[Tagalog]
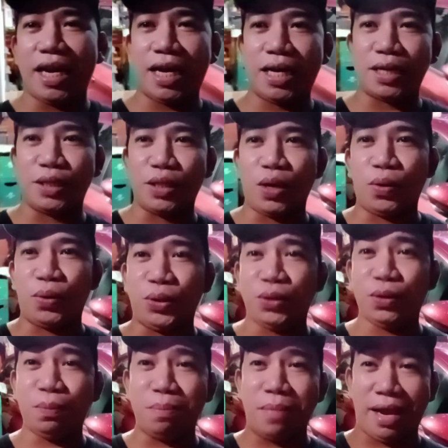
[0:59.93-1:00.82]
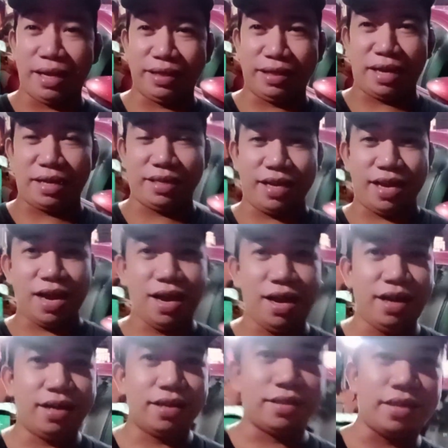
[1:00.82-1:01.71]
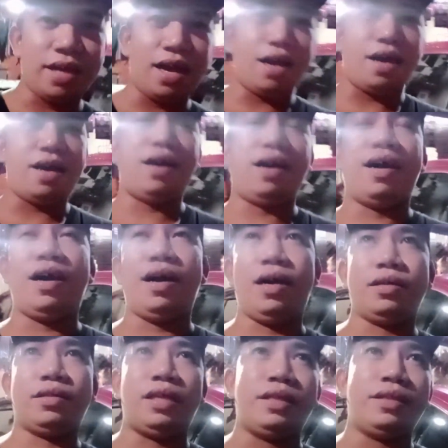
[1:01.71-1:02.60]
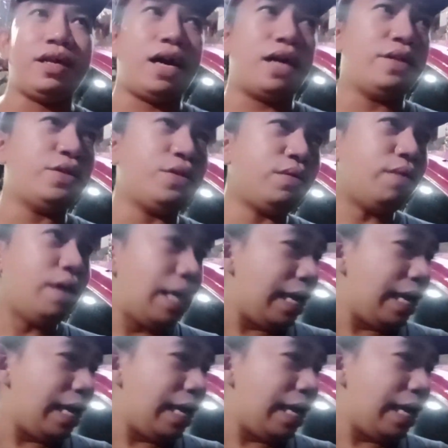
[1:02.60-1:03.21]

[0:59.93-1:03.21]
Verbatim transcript: lang daw yung benta niya sa tindahan so